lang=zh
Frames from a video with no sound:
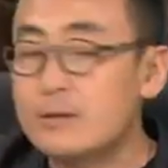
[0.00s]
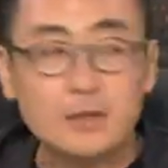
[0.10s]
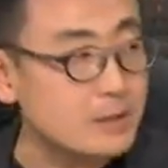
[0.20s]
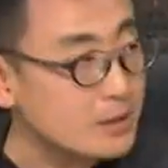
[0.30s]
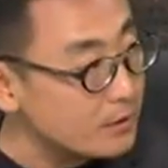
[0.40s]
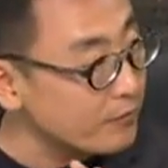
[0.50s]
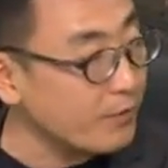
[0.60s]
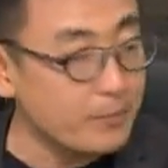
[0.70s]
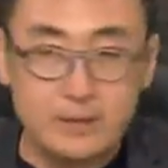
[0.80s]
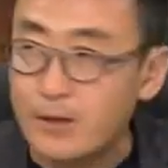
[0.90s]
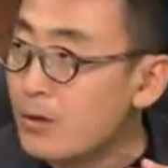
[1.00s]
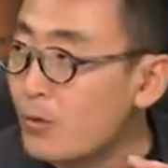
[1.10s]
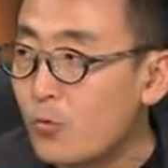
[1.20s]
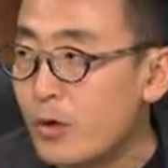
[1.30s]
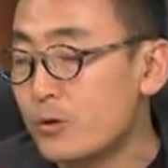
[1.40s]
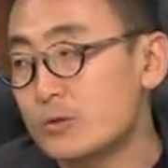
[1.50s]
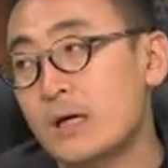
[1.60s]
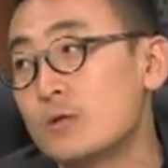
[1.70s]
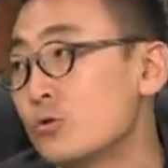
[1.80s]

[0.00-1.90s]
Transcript: 但是另一方面呢，我又采